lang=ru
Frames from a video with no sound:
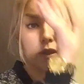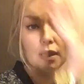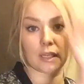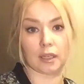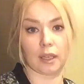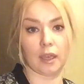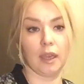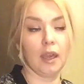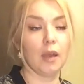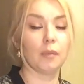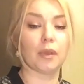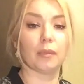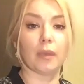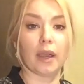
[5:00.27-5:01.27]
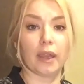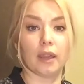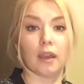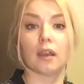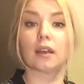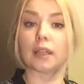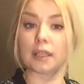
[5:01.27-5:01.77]
цельная,
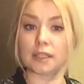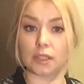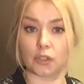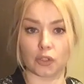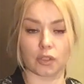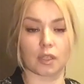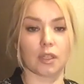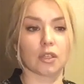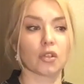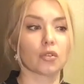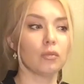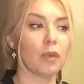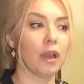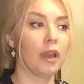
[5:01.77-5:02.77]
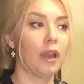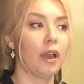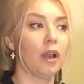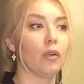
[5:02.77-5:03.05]
прямая, классическая шуба.